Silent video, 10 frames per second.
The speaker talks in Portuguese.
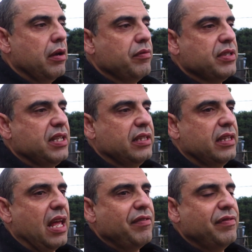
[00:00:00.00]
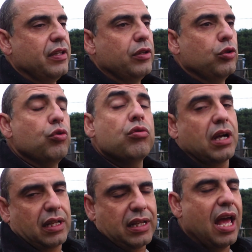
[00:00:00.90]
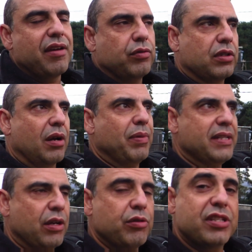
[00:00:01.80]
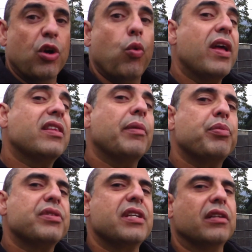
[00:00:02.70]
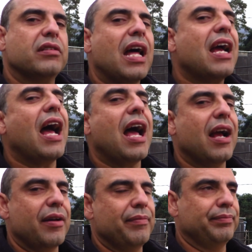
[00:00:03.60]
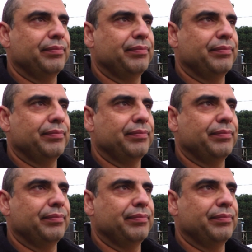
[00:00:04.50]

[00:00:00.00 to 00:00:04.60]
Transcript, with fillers: você deve nunca deve ultrapassar os 50% da carga.